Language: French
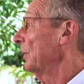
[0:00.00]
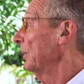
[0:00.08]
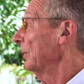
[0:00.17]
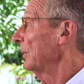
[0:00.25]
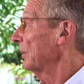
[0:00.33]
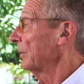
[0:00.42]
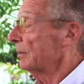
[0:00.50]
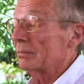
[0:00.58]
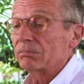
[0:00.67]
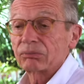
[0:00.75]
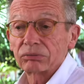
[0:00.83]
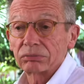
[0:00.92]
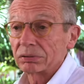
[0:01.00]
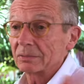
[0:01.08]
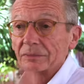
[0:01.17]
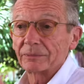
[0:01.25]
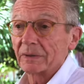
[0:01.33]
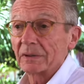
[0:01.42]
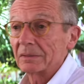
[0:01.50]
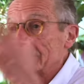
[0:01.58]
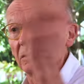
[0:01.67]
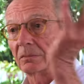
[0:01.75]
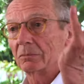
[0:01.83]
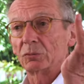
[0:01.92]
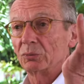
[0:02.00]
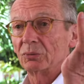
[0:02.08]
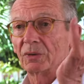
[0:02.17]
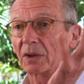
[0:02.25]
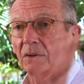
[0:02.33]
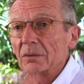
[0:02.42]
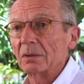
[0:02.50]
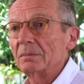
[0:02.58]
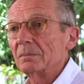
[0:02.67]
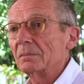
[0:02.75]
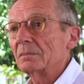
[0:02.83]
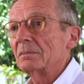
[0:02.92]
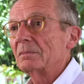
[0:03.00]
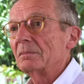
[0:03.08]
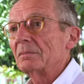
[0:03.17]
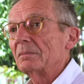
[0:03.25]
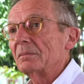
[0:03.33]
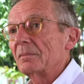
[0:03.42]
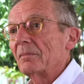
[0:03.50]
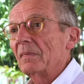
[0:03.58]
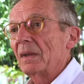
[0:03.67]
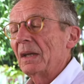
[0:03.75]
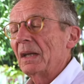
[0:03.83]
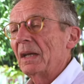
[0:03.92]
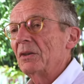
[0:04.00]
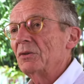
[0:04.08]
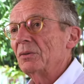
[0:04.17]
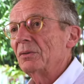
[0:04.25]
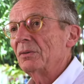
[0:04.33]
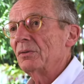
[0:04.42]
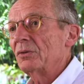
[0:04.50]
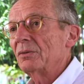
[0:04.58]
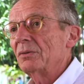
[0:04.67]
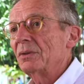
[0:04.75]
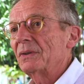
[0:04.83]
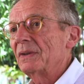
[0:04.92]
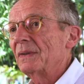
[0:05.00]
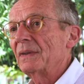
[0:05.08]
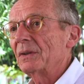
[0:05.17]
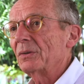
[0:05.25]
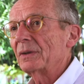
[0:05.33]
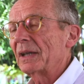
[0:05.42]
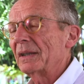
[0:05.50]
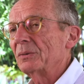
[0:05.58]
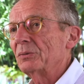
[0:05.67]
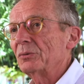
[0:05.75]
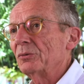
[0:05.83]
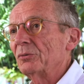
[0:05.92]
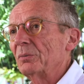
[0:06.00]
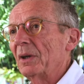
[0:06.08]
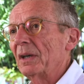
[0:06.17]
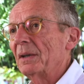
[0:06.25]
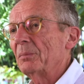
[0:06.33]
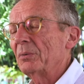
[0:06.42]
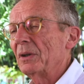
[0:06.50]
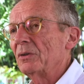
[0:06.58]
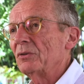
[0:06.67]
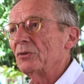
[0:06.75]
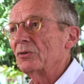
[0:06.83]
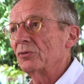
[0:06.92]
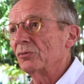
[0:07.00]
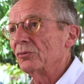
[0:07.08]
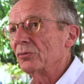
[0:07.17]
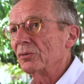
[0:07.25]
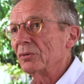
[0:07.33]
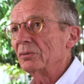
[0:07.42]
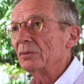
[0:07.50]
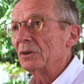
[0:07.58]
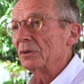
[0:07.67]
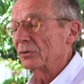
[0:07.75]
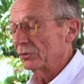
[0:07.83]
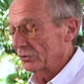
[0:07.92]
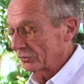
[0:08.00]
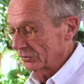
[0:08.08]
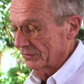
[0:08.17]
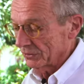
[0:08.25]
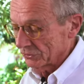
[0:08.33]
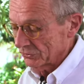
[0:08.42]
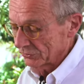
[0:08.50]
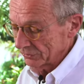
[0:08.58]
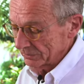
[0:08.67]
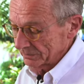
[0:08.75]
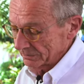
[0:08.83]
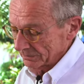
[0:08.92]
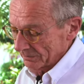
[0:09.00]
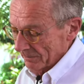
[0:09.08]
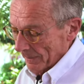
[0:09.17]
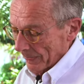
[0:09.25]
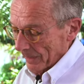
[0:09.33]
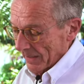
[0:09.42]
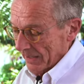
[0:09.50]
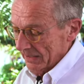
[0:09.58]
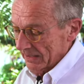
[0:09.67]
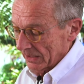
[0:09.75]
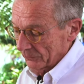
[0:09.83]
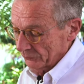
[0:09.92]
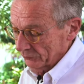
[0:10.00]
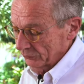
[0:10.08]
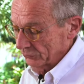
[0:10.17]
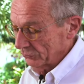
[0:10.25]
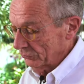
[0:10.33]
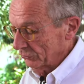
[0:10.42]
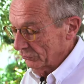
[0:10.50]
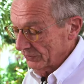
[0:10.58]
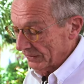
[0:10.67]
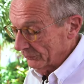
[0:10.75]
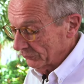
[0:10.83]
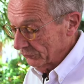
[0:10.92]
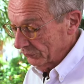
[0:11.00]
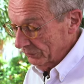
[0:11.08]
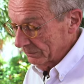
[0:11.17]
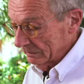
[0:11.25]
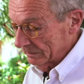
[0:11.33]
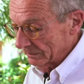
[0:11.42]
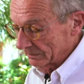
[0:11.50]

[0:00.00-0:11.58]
joyeuses, euh, tout ça quoi. Et je ne, cessais de regarder autour de moi. Et puis un jour de notre séjour, à un carrefour de deux avenues,